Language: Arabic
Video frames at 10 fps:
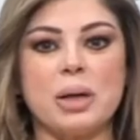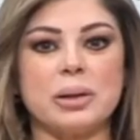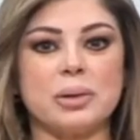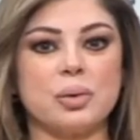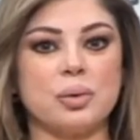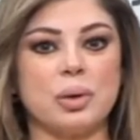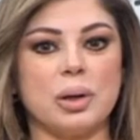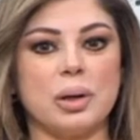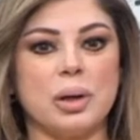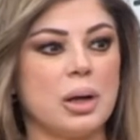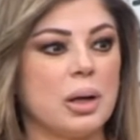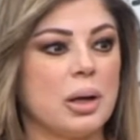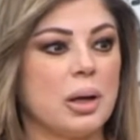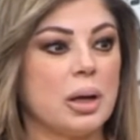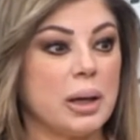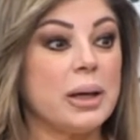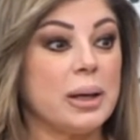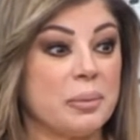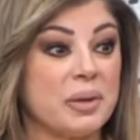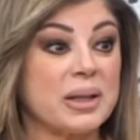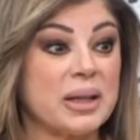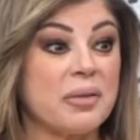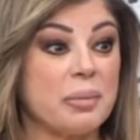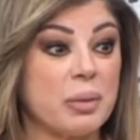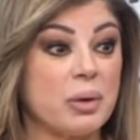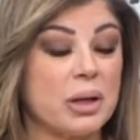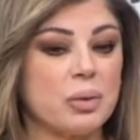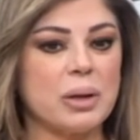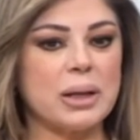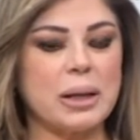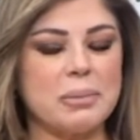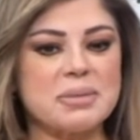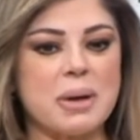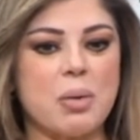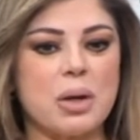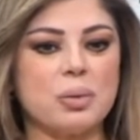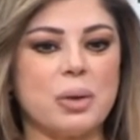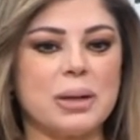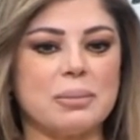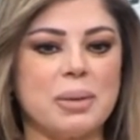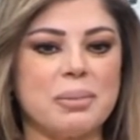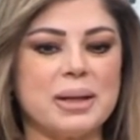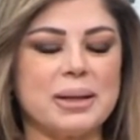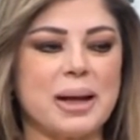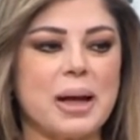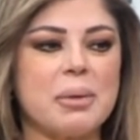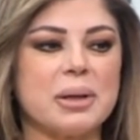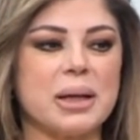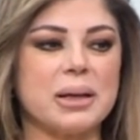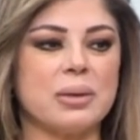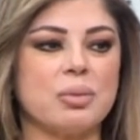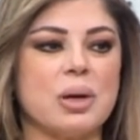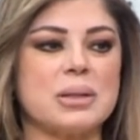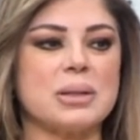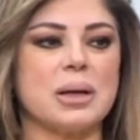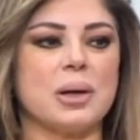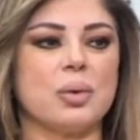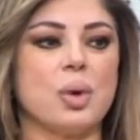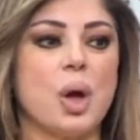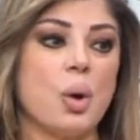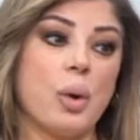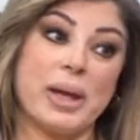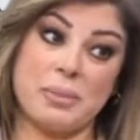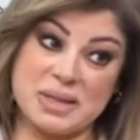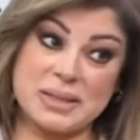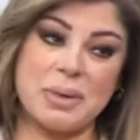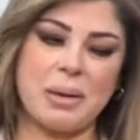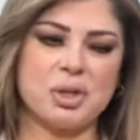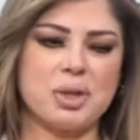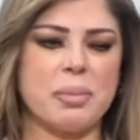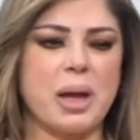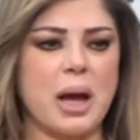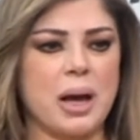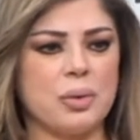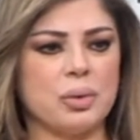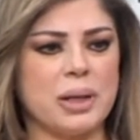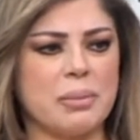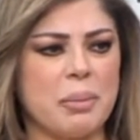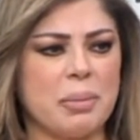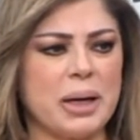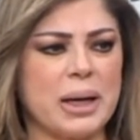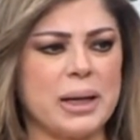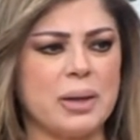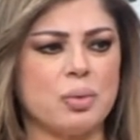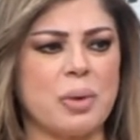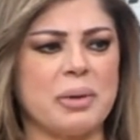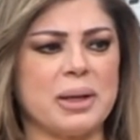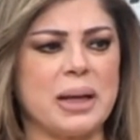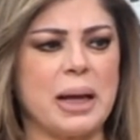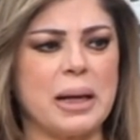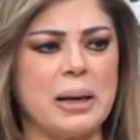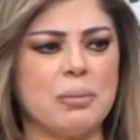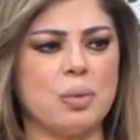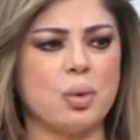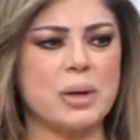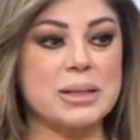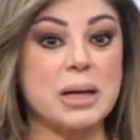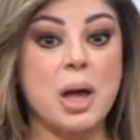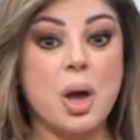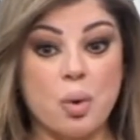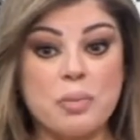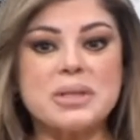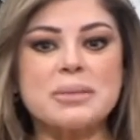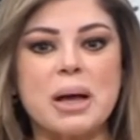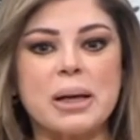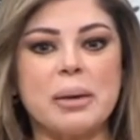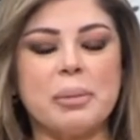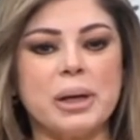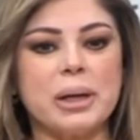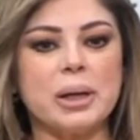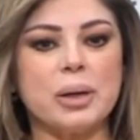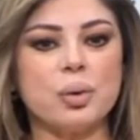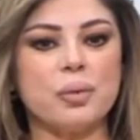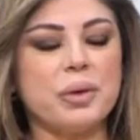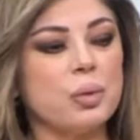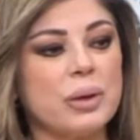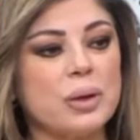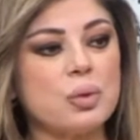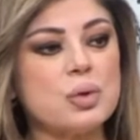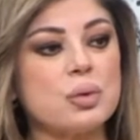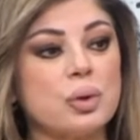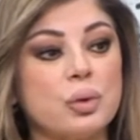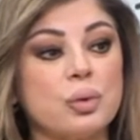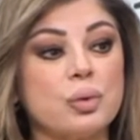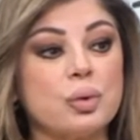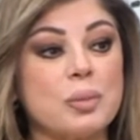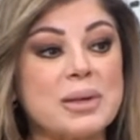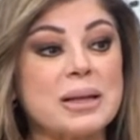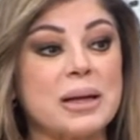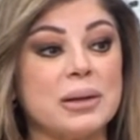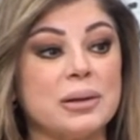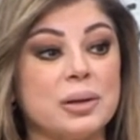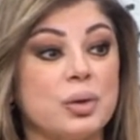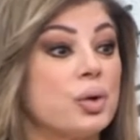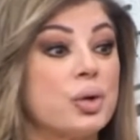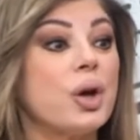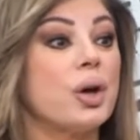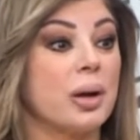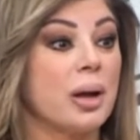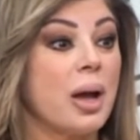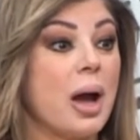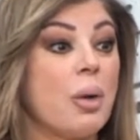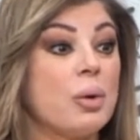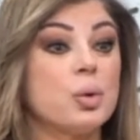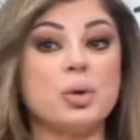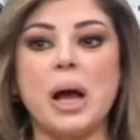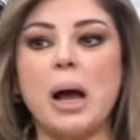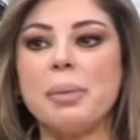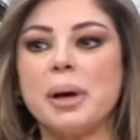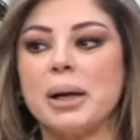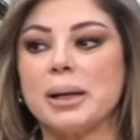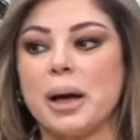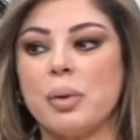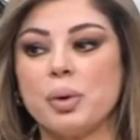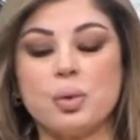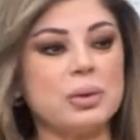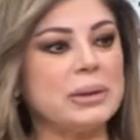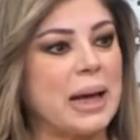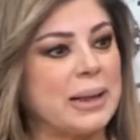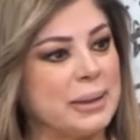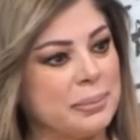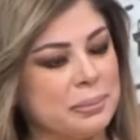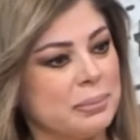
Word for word: اوقات انه كثير آه، بتختلف بين ولد ايه وولد بتختلف بين ولد وولد لان بنسمع اوقات ولد ما بيقدر ابدا يتواصل وهيك بنسمع بيشبق حاله دائما بالحياه وما بيرد على امه وكذا وبنسمع كمان انه في اولاد وصلوا انه يكونوا مثلا دكتور مزبوط. او يكون عبقري او يكون يعني